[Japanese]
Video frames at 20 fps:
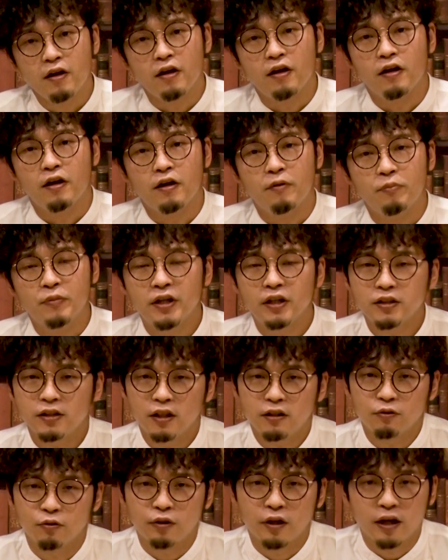皆
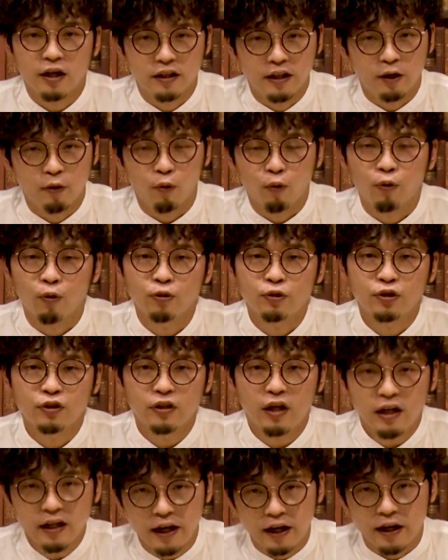さんの中でお骨
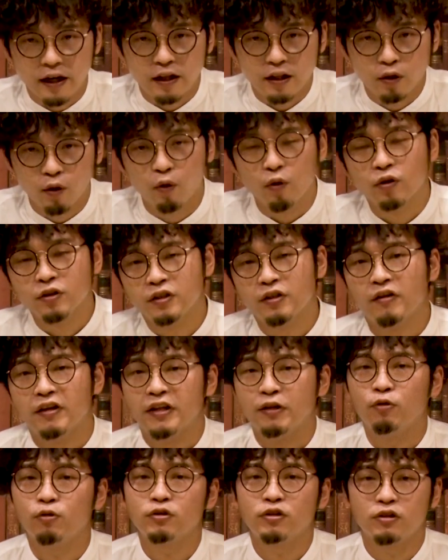上げのでは
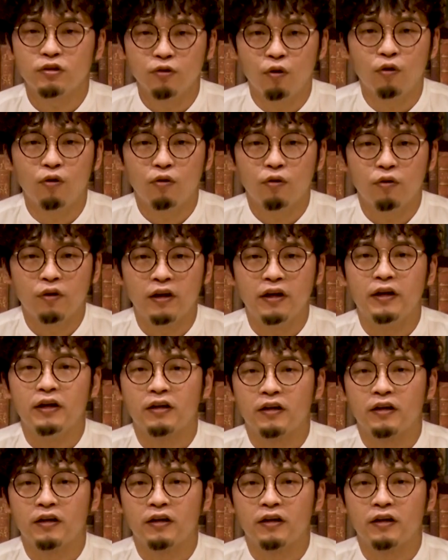遺骨の、